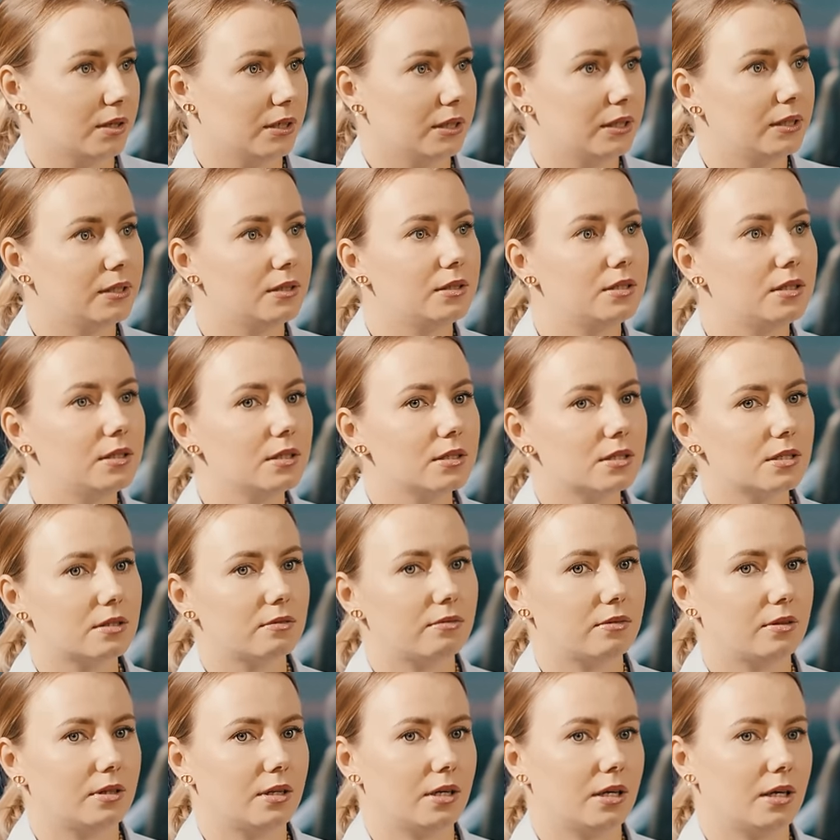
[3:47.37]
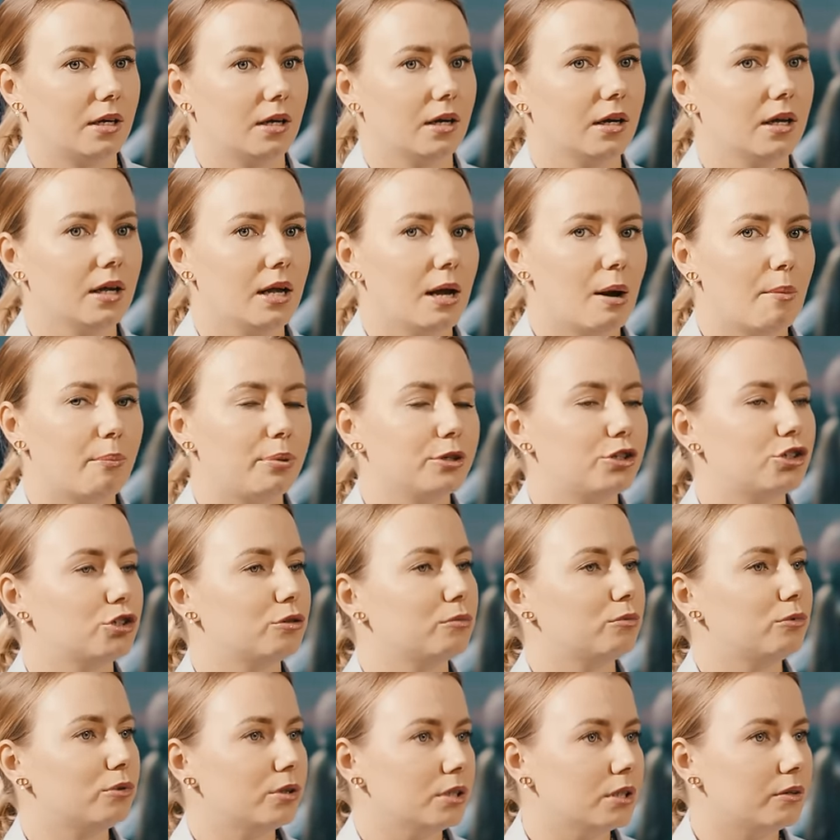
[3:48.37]
И единственное,
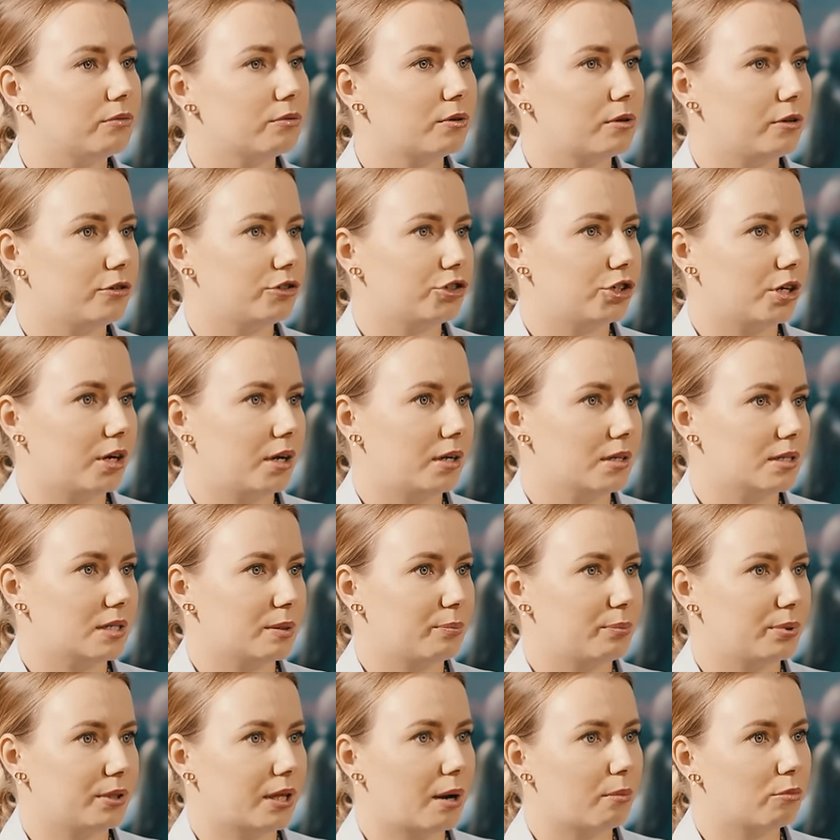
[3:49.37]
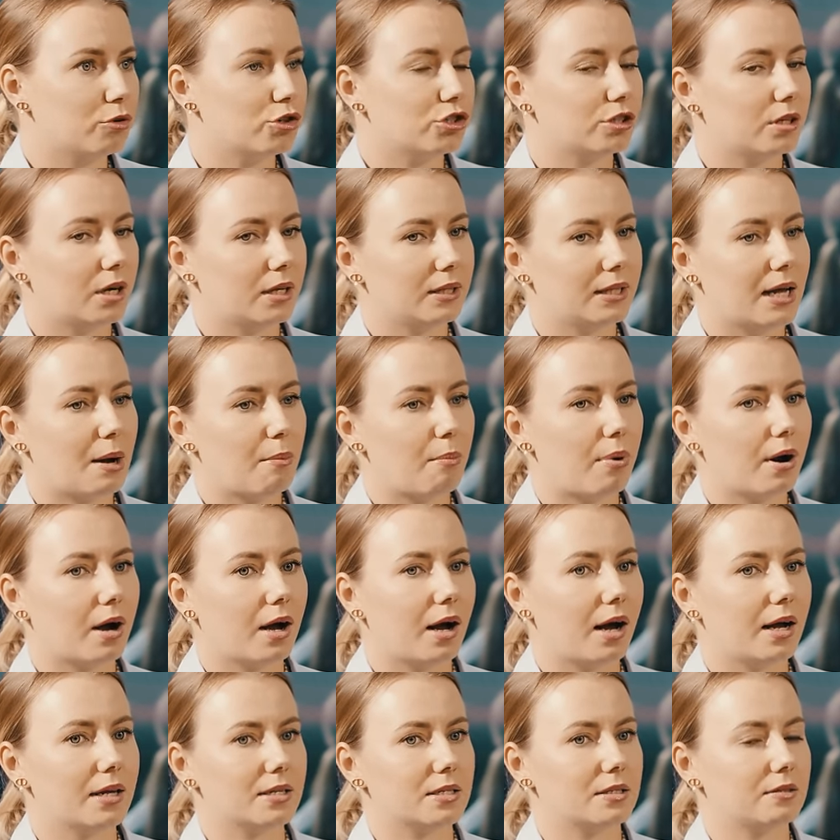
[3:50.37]
почему она включается, потому что она
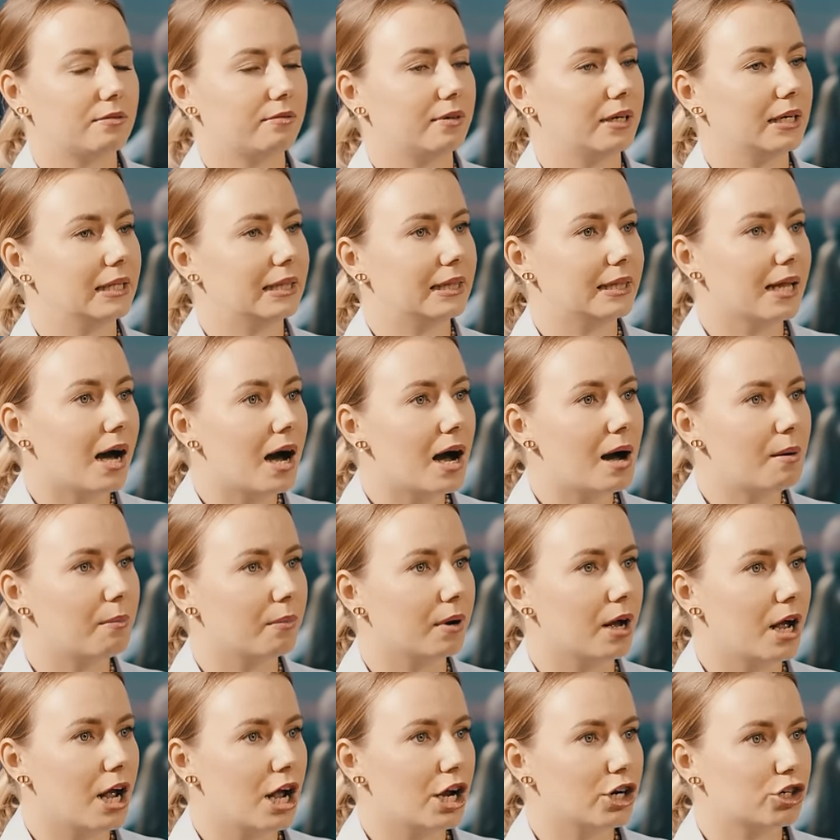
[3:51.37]
показывает нам,